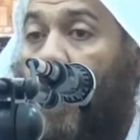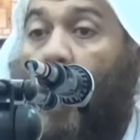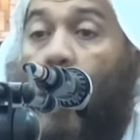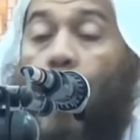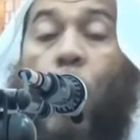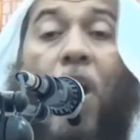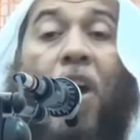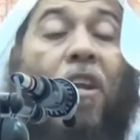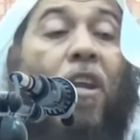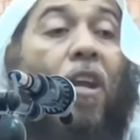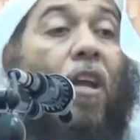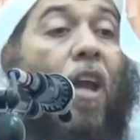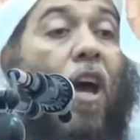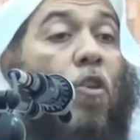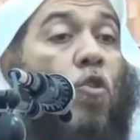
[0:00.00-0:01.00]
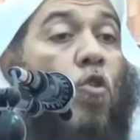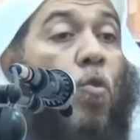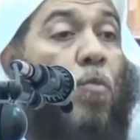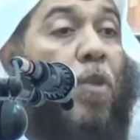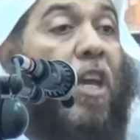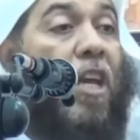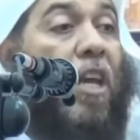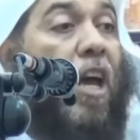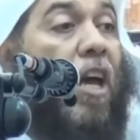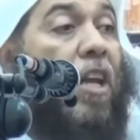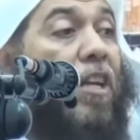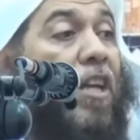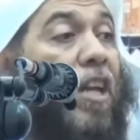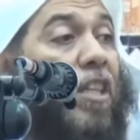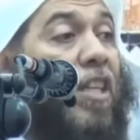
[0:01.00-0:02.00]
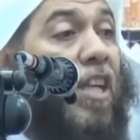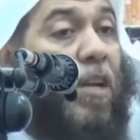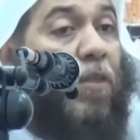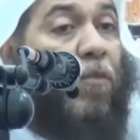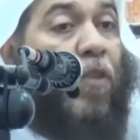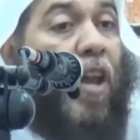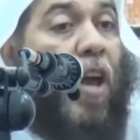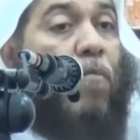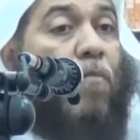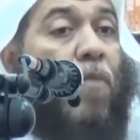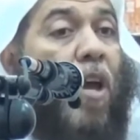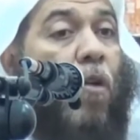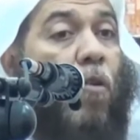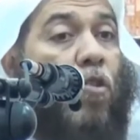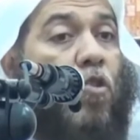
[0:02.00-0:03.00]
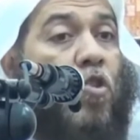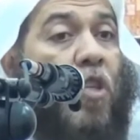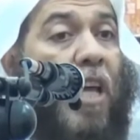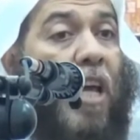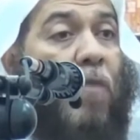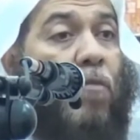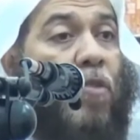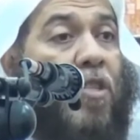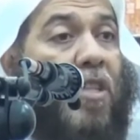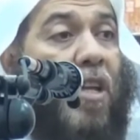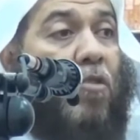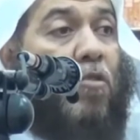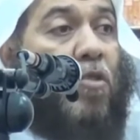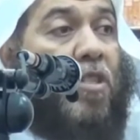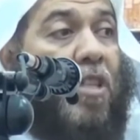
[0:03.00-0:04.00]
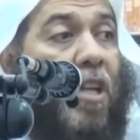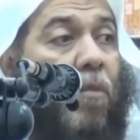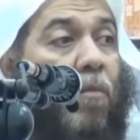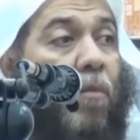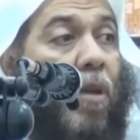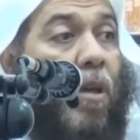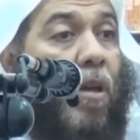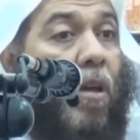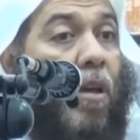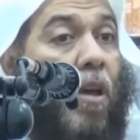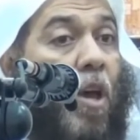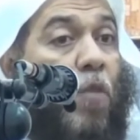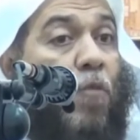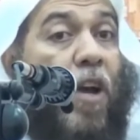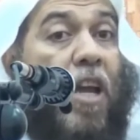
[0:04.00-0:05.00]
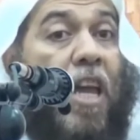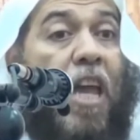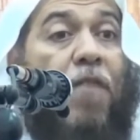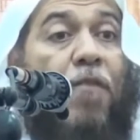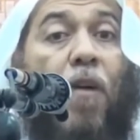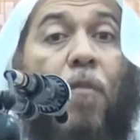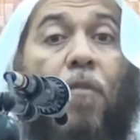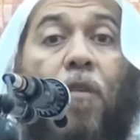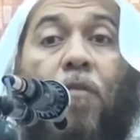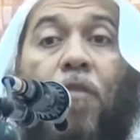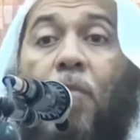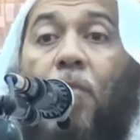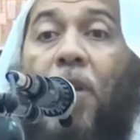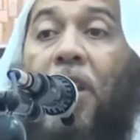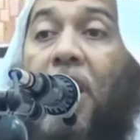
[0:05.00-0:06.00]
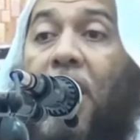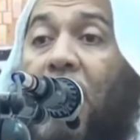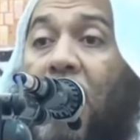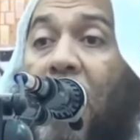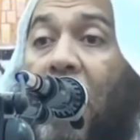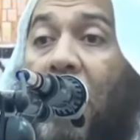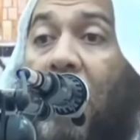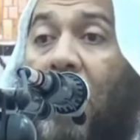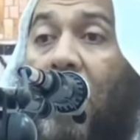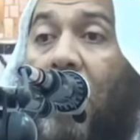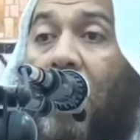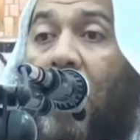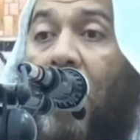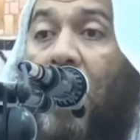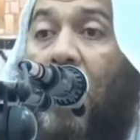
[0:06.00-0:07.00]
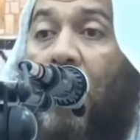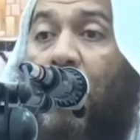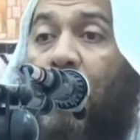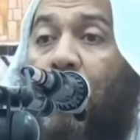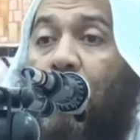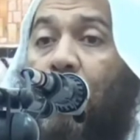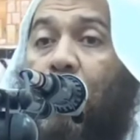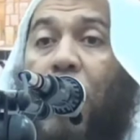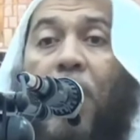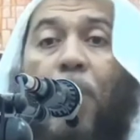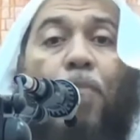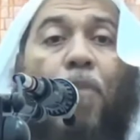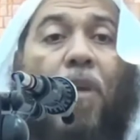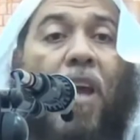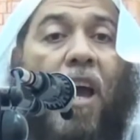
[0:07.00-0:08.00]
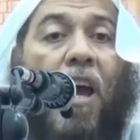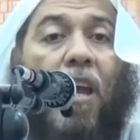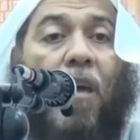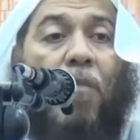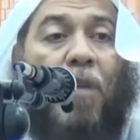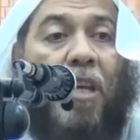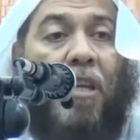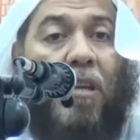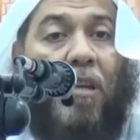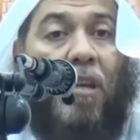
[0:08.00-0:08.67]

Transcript: إخواننا لا يمكن أن نطعن في الأنبياء والرسل عليهم الصلاة والسلام فكيف في من يطعن برب العالمين